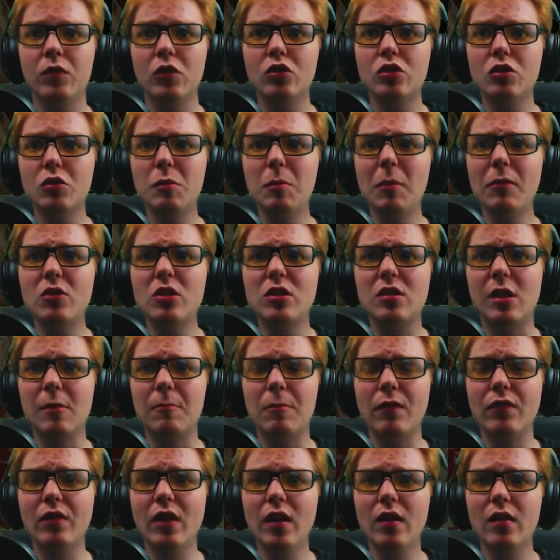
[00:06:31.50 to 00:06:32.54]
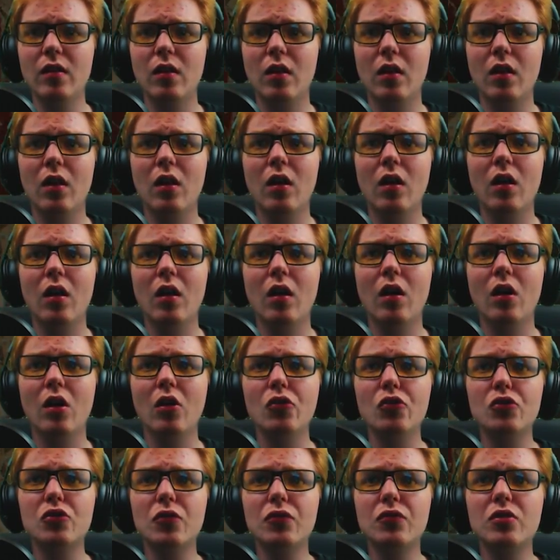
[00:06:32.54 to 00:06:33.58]
No są chyba wszystkie, prawda?
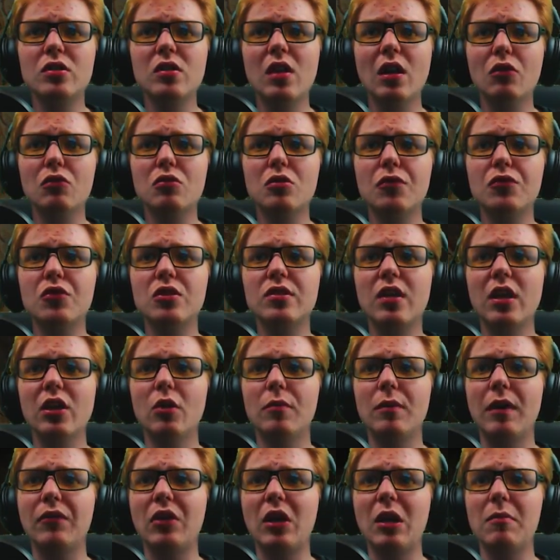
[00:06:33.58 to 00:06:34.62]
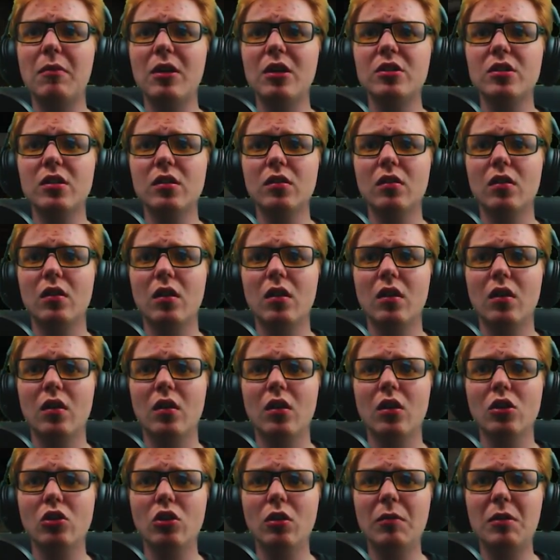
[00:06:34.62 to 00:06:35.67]
Tu są wszystkie, tu są wszystkie. Dobra, w takim razie
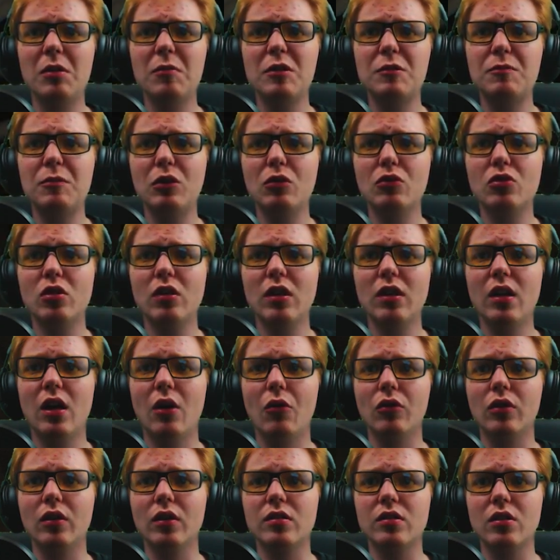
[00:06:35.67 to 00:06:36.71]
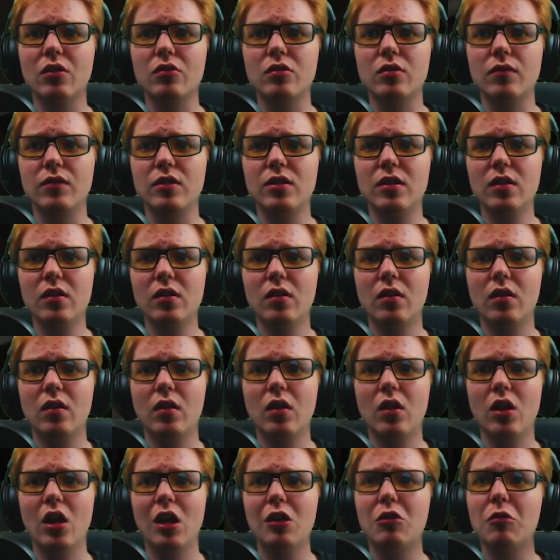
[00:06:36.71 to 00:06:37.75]
to nam chyba zbyt dużo nie dało, to jest tego co widzę.
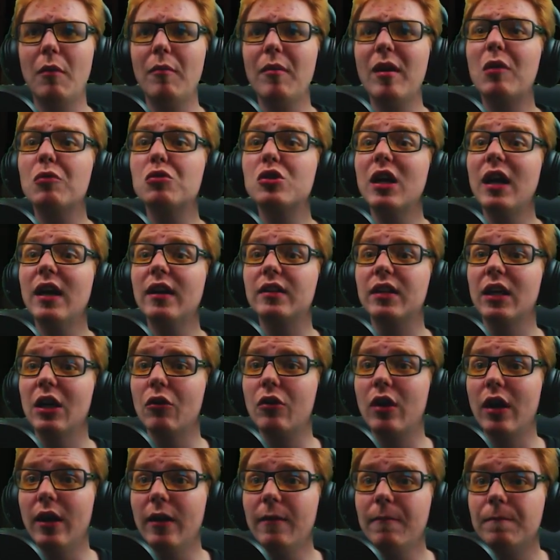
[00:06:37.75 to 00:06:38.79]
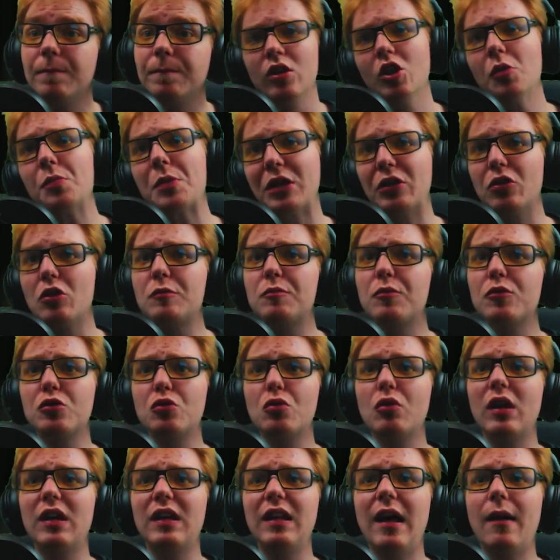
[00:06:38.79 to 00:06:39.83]
Tu mamy jakąś kartkę, okej. Okay. Dobra, to jest po
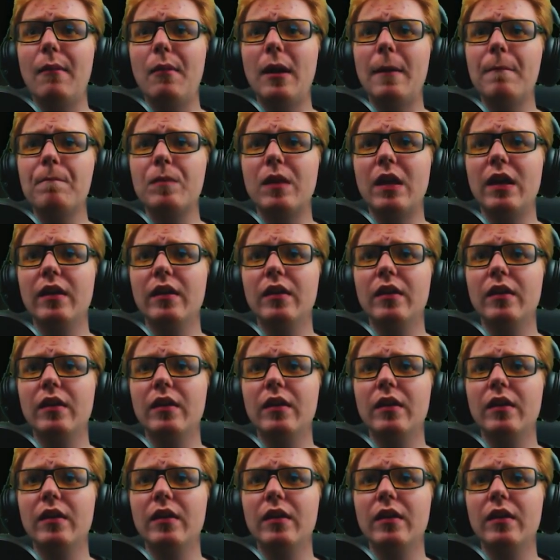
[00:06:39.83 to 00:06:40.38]
prostu reklama, e,